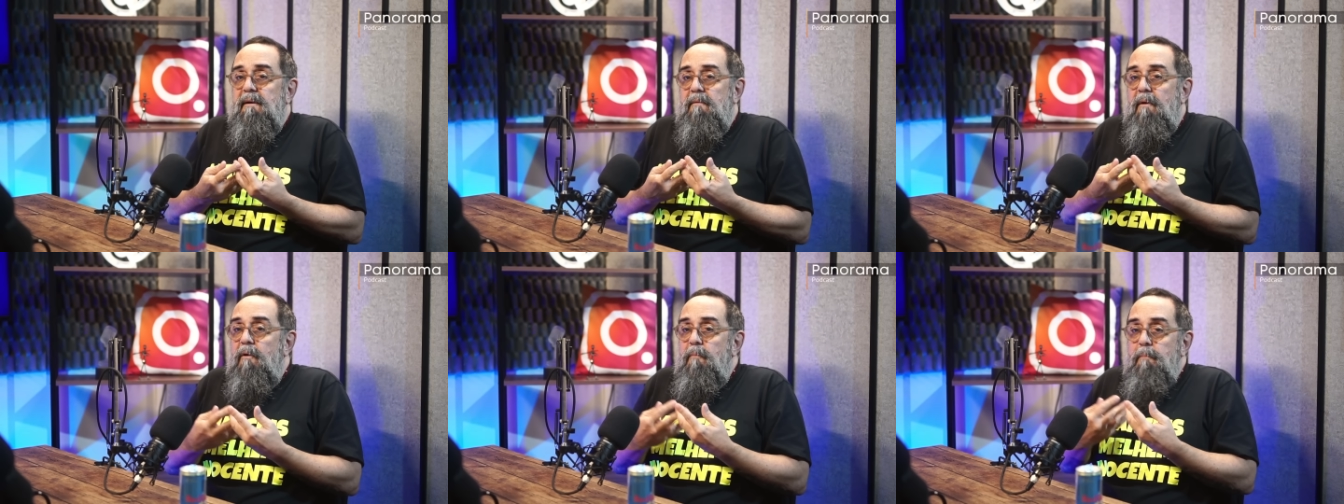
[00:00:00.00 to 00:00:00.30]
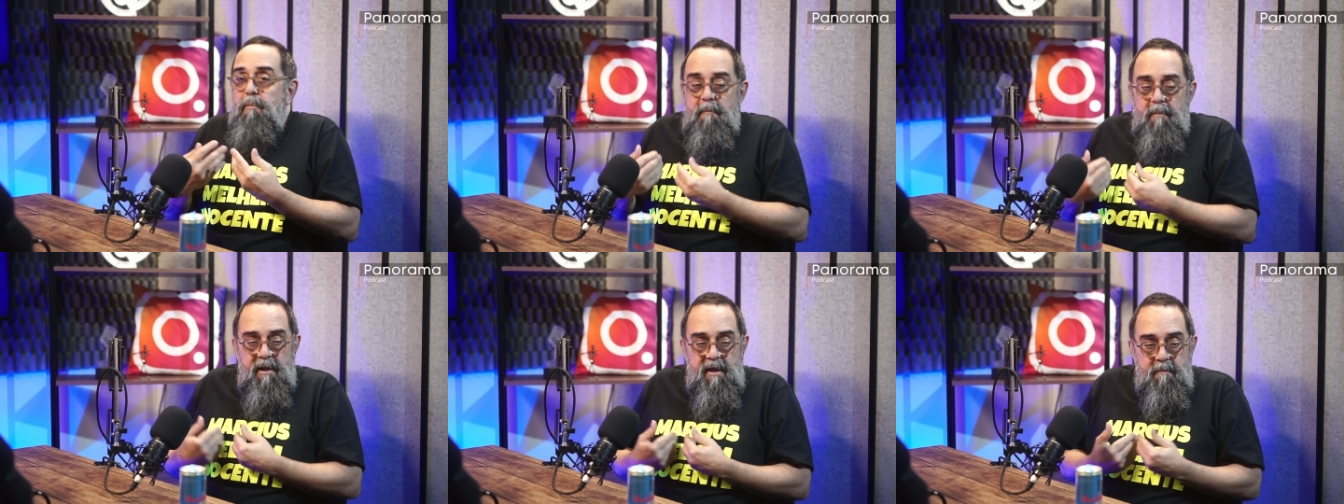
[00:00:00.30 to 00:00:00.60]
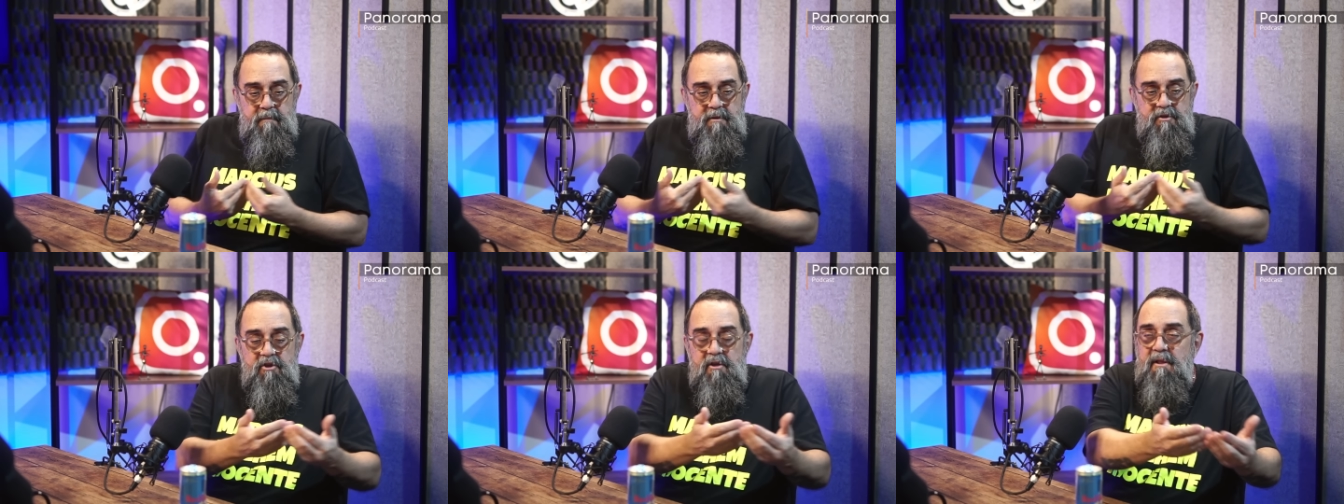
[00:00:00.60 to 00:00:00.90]
Qual o
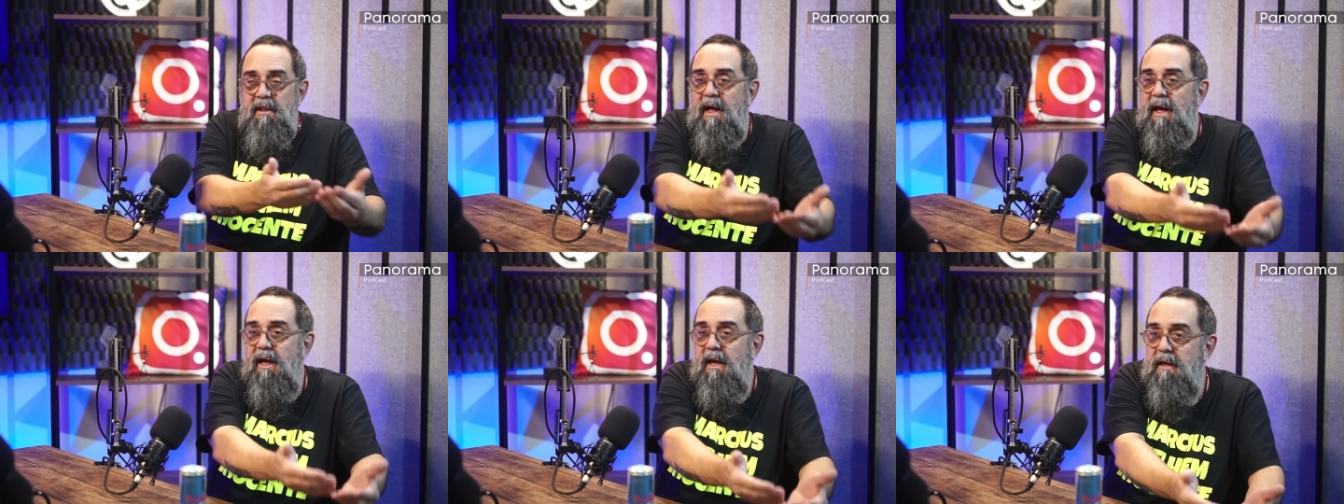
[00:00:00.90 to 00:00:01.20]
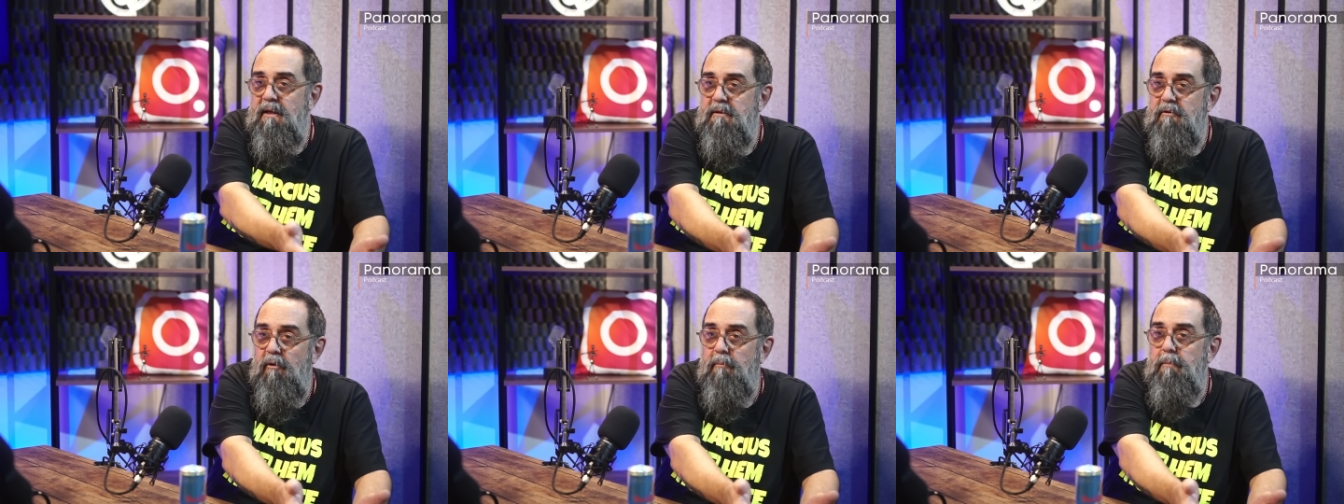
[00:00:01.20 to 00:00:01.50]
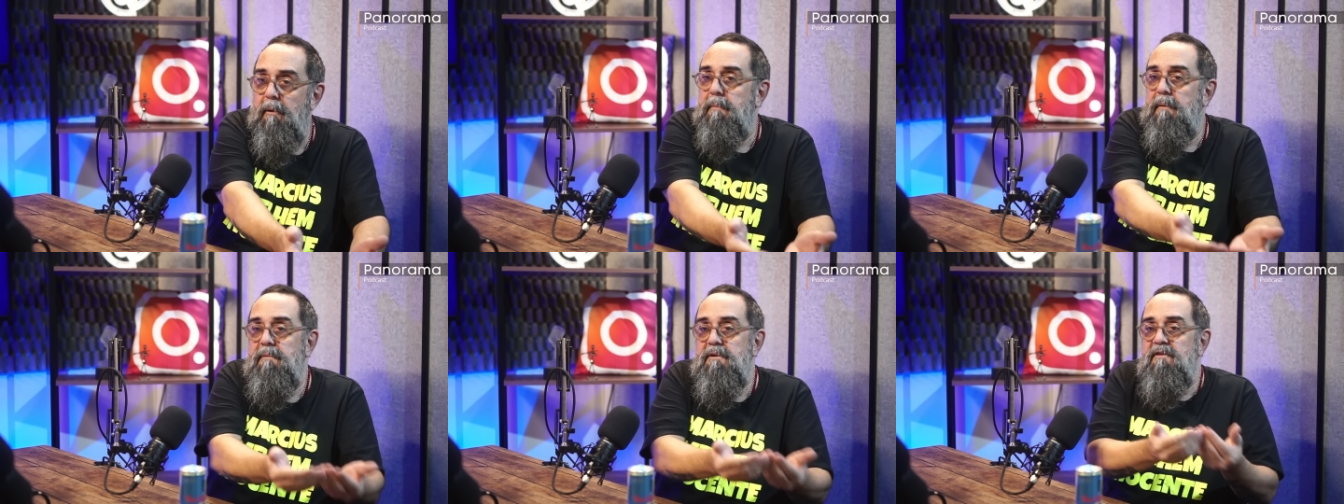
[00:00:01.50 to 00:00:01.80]
problema de ir lá? Qual o
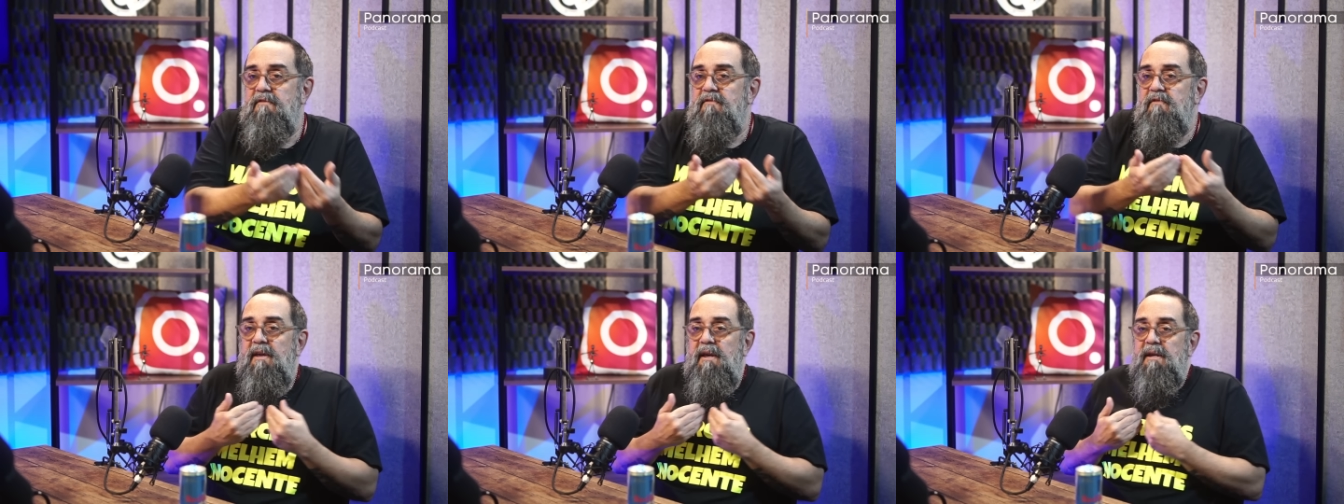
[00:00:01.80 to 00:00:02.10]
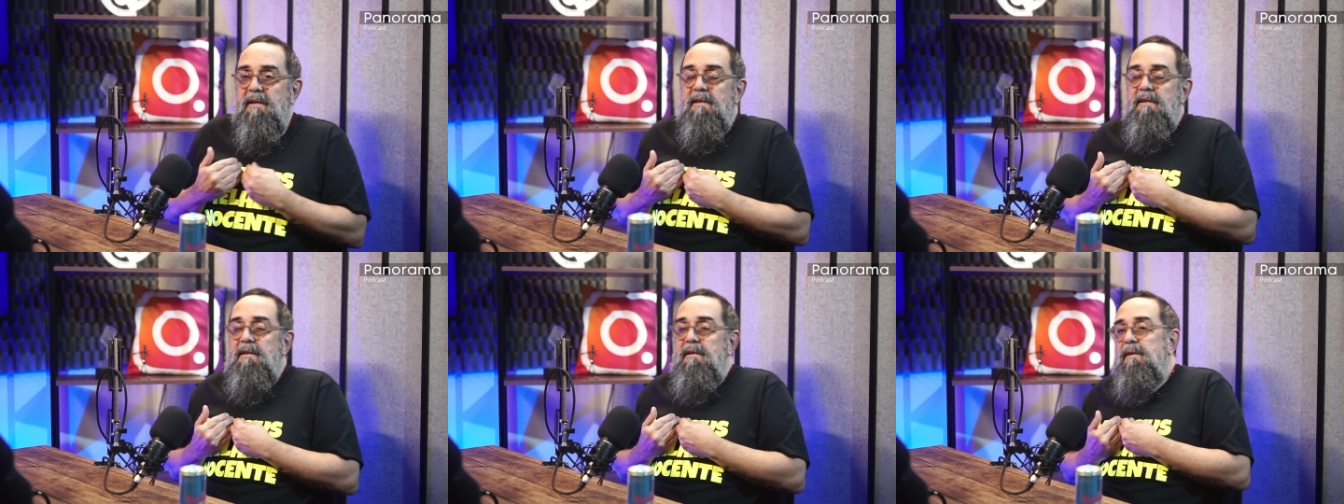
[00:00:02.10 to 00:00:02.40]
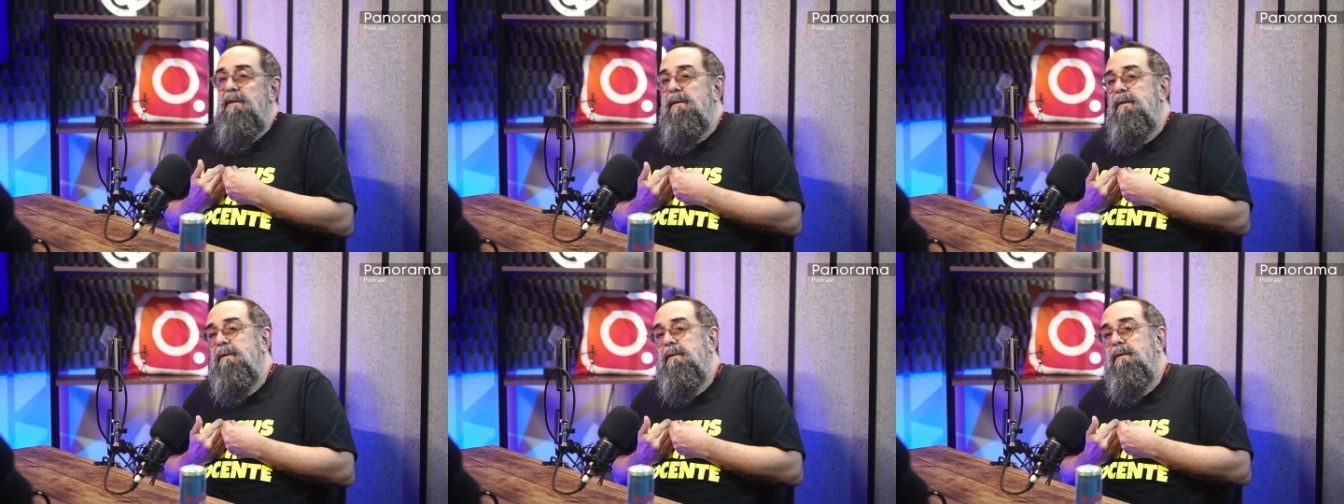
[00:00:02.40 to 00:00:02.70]
problema de vir
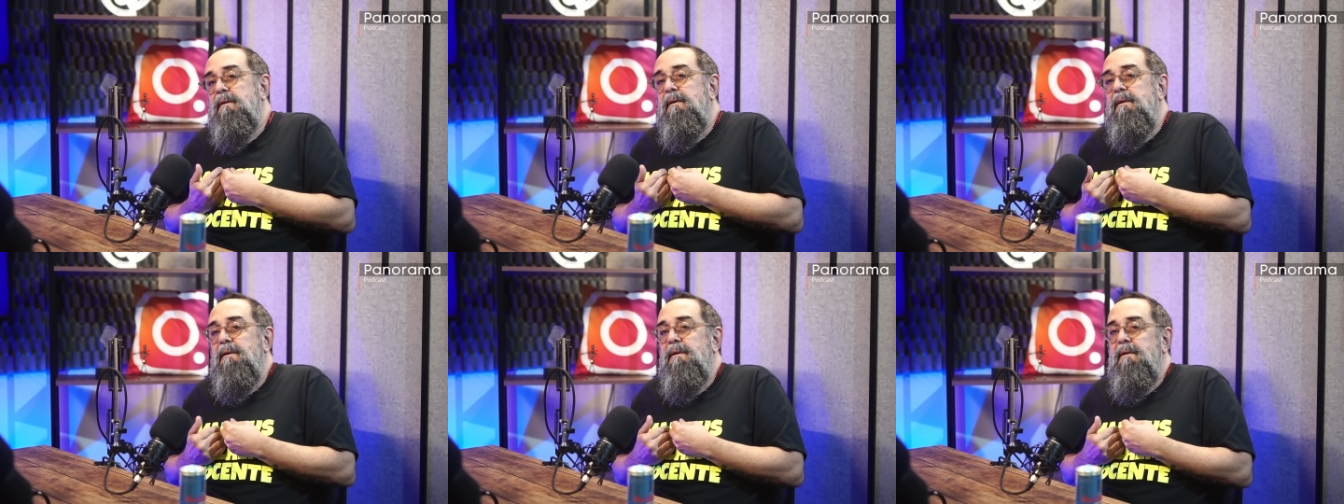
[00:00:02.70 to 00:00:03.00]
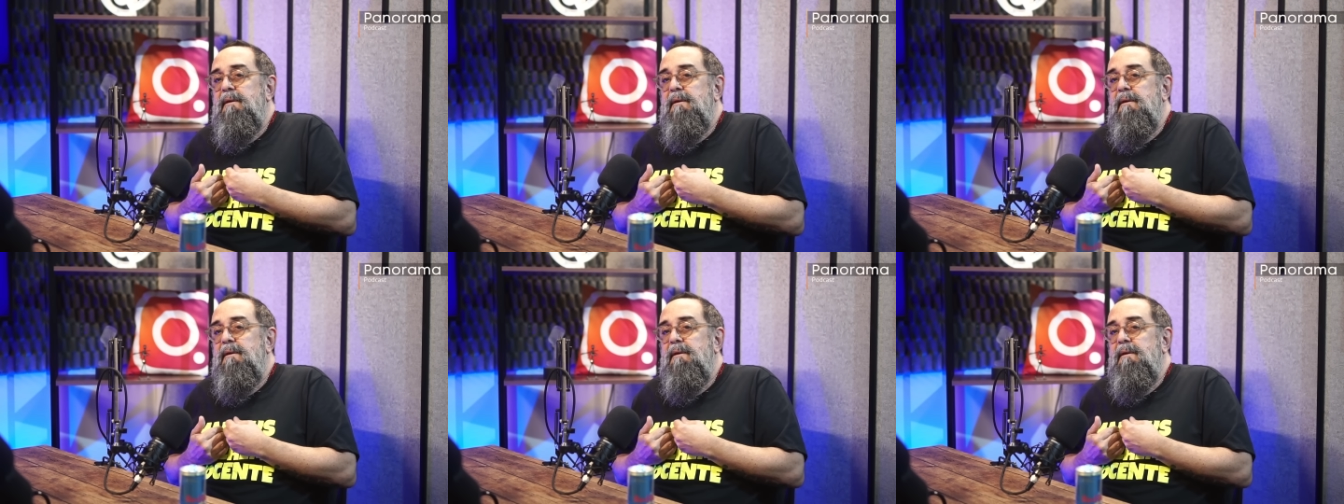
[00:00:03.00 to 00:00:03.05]
aqui?